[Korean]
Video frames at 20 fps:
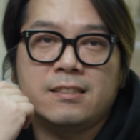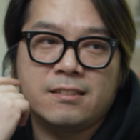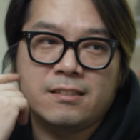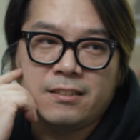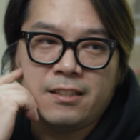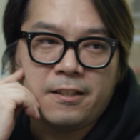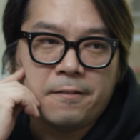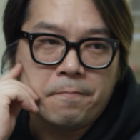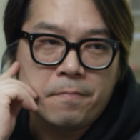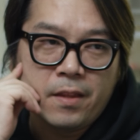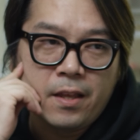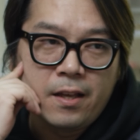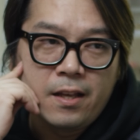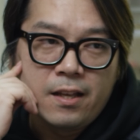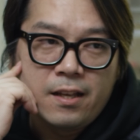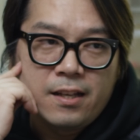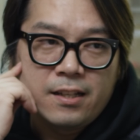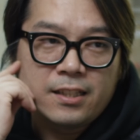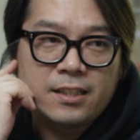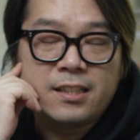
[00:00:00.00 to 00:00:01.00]
그런데
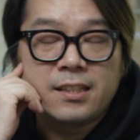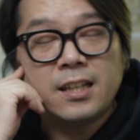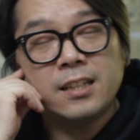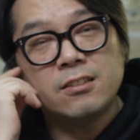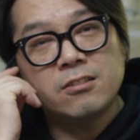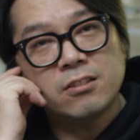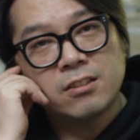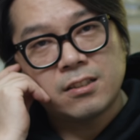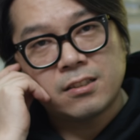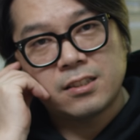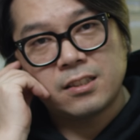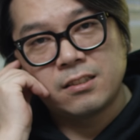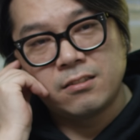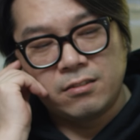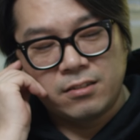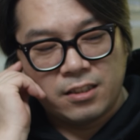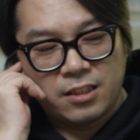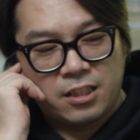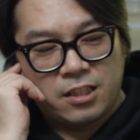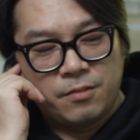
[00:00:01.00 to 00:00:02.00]
기계적
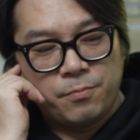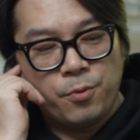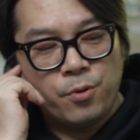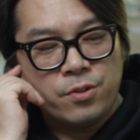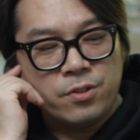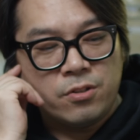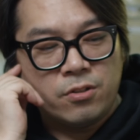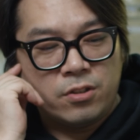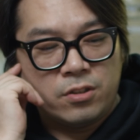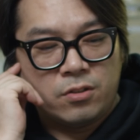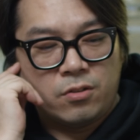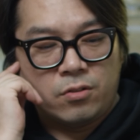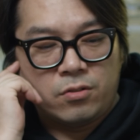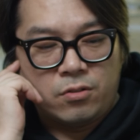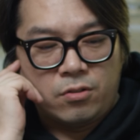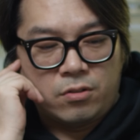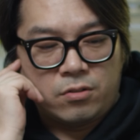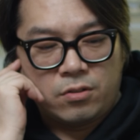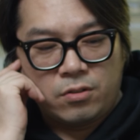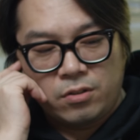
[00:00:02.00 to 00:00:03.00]
이런 기본적인
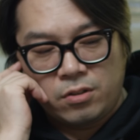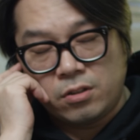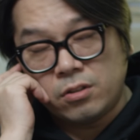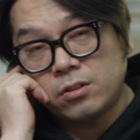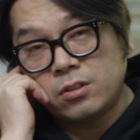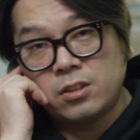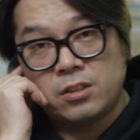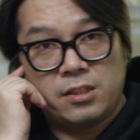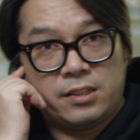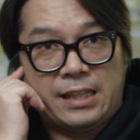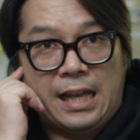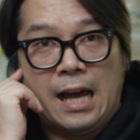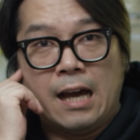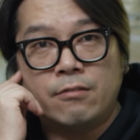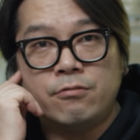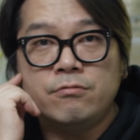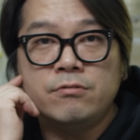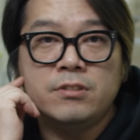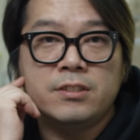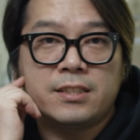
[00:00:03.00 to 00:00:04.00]
어떤 것들을
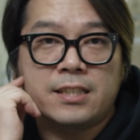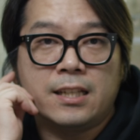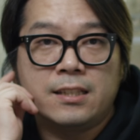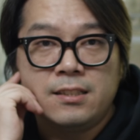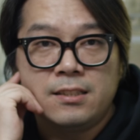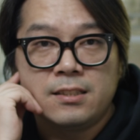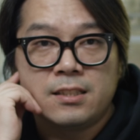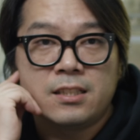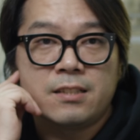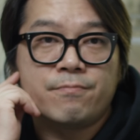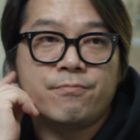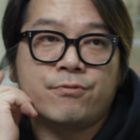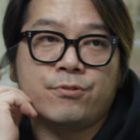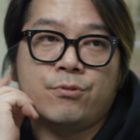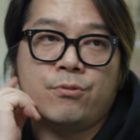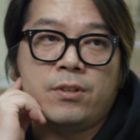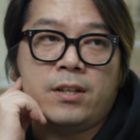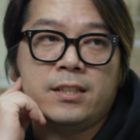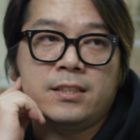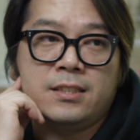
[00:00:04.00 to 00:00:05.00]
다루는 재능들이
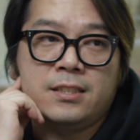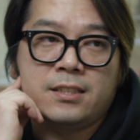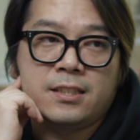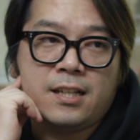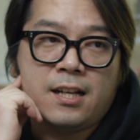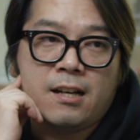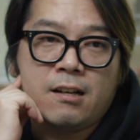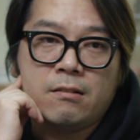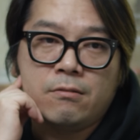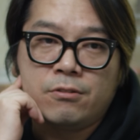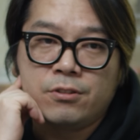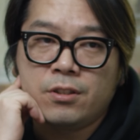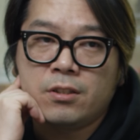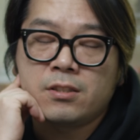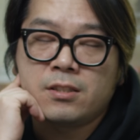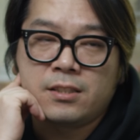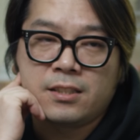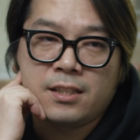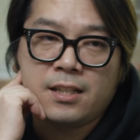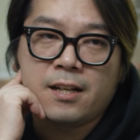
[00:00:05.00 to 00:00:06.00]
부족하시니까
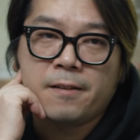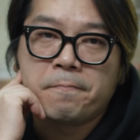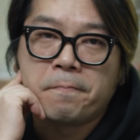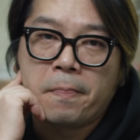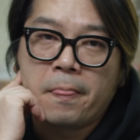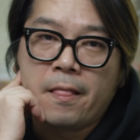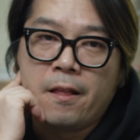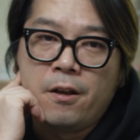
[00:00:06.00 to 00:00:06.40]
오셨으니까